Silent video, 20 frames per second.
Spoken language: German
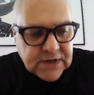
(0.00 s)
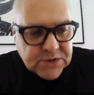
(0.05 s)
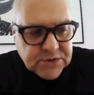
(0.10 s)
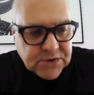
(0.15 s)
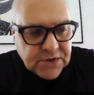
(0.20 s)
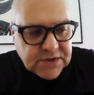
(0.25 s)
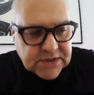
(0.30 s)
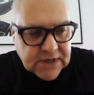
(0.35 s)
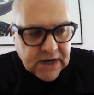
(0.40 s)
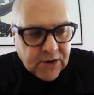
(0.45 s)
und
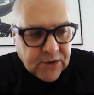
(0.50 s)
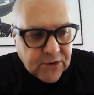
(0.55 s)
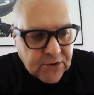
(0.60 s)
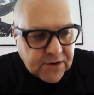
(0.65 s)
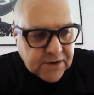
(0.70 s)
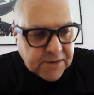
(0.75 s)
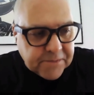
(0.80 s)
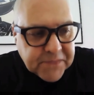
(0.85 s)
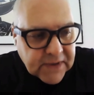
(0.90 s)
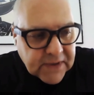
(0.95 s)
natürlich
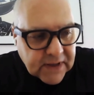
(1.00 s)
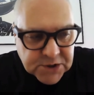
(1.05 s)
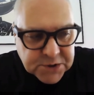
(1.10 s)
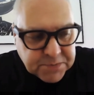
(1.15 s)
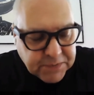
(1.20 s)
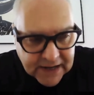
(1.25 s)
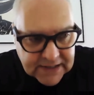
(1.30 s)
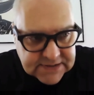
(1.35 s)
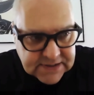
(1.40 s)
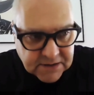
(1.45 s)
auch
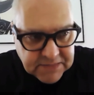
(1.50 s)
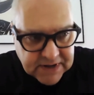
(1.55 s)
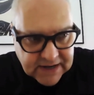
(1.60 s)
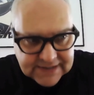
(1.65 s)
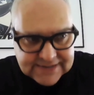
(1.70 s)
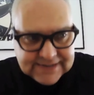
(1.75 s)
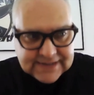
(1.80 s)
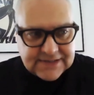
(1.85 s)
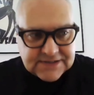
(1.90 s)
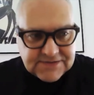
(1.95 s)
Spaß
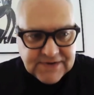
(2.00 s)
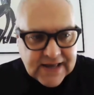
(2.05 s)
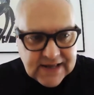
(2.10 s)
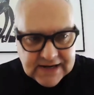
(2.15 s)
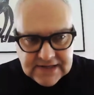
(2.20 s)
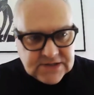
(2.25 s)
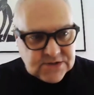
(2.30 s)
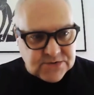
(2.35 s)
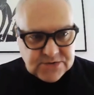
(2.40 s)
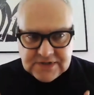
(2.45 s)
gemacht hat. Es
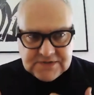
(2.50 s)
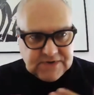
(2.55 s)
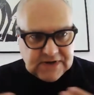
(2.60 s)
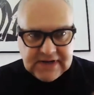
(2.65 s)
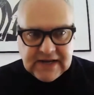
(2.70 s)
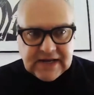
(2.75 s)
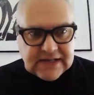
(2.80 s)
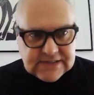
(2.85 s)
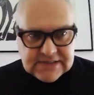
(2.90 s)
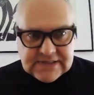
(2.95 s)
war ja nicht so,
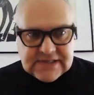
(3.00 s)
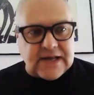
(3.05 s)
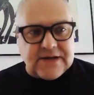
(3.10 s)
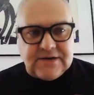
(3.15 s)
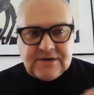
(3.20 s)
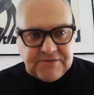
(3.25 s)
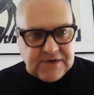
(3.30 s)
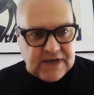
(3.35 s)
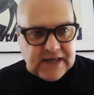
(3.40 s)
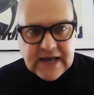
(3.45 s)
dass wir die ganze
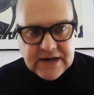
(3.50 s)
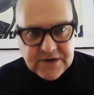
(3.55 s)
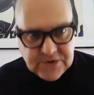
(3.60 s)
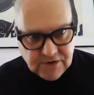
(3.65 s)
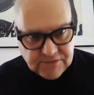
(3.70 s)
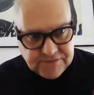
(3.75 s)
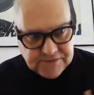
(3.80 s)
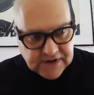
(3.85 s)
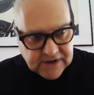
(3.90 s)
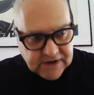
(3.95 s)
Zeit irgendwie
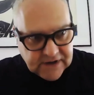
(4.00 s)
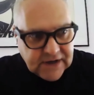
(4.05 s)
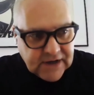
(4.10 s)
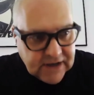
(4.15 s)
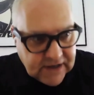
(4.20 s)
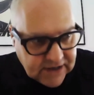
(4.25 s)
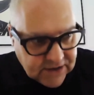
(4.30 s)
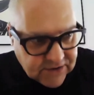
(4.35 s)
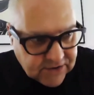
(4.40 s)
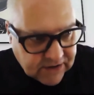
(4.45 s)
Geldkoffer
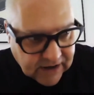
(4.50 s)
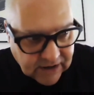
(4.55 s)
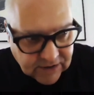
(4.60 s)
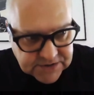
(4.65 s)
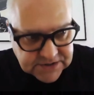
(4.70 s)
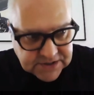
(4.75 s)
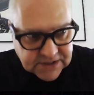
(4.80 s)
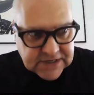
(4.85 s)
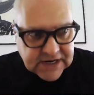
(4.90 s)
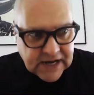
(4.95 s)
hin und
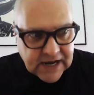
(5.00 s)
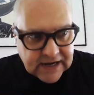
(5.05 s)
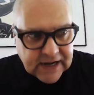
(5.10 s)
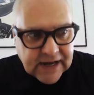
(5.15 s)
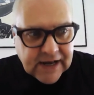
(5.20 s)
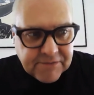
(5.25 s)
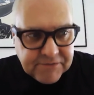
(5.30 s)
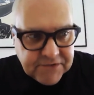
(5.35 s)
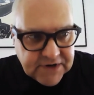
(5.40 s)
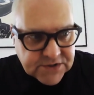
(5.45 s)

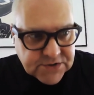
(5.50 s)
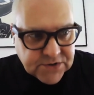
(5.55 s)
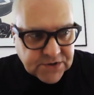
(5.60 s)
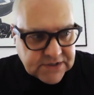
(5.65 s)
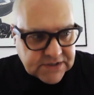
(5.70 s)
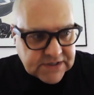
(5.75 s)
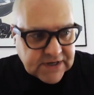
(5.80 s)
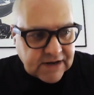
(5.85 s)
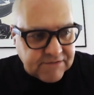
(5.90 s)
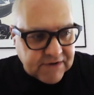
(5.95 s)
rausgetragen haben, wie das
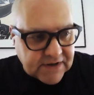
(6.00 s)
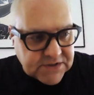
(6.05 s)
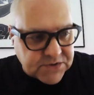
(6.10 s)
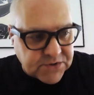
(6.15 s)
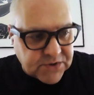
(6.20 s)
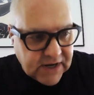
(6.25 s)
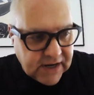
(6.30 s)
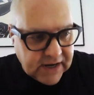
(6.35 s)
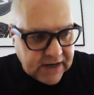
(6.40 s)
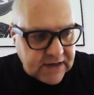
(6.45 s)
heute teilweise so
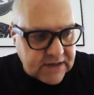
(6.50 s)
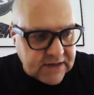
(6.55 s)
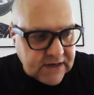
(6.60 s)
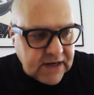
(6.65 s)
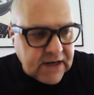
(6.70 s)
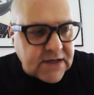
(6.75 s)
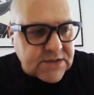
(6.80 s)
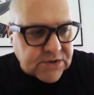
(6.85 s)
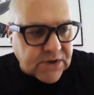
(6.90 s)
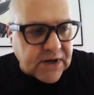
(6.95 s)
klingt,
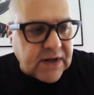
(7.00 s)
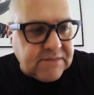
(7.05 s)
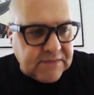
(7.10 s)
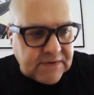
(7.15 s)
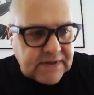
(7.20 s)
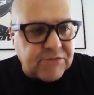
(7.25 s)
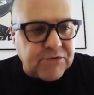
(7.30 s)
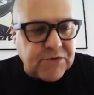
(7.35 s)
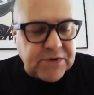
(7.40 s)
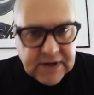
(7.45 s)
sondern
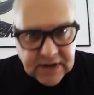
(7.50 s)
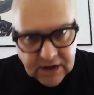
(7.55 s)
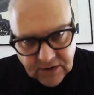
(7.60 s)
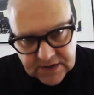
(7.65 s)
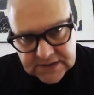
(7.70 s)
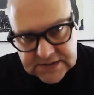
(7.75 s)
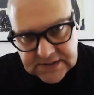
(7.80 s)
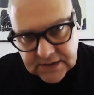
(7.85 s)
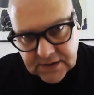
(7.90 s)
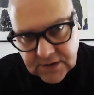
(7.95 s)
da wurden ja
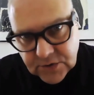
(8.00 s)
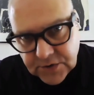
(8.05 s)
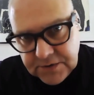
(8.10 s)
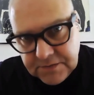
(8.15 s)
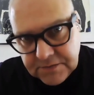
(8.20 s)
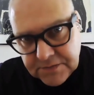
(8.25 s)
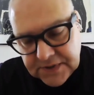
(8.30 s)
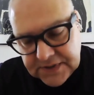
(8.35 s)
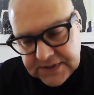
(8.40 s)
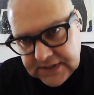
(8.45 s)
auch richtige
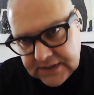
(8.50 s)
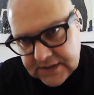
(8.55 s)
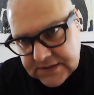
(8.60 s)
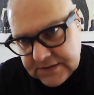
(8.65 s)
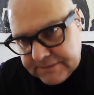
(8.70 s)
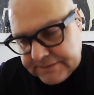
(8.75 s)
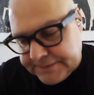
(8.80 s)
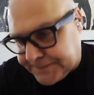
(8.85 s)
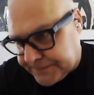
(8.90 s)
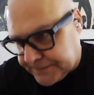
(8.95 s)
Kunden
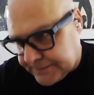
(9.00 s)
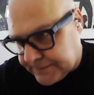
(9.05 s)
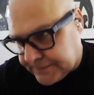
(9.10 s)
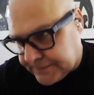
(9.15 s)
bedient.